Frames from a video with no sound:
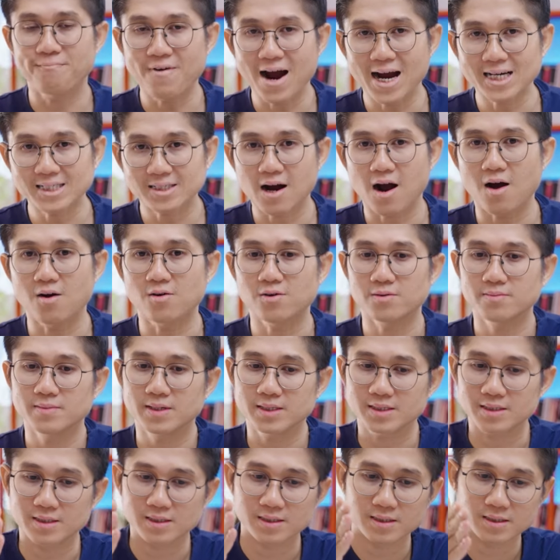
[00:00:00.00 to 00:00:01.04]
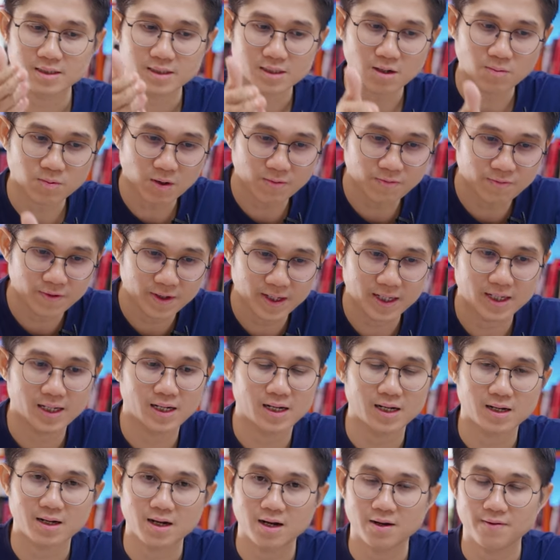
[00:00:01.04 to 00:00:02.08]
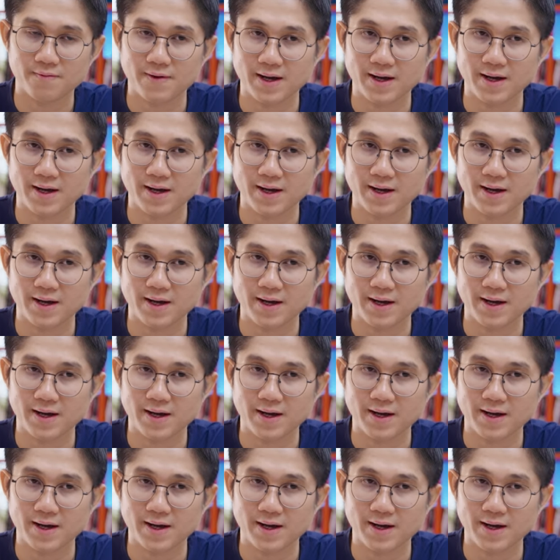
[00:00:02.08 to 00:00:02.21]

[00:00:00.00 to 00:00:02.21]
vai trò của mình trong công việc là cần